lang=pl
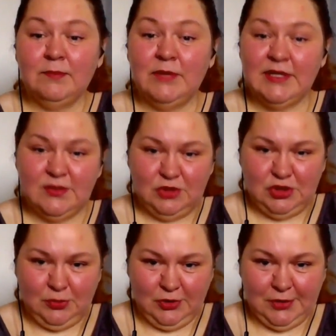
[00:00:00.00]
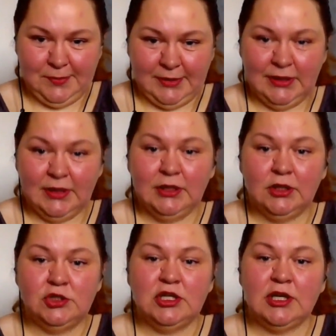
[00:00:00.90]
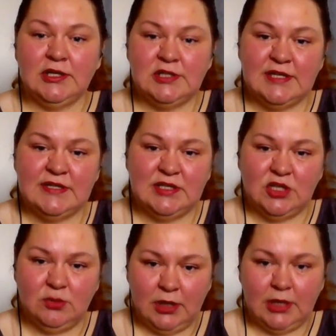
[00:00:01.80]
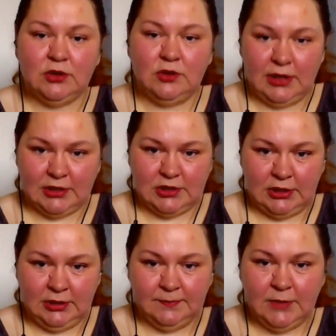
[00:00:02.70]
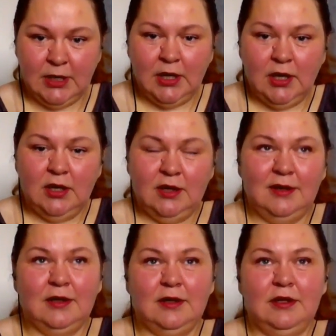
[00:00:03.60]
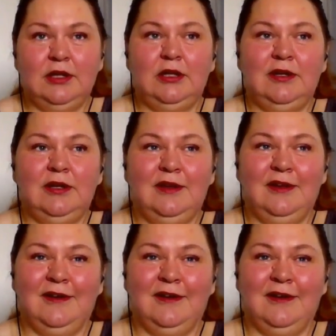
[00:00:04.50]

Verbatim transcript: Bardzo mi się podoba, dlatego że każda z nas odbiera to inaczej i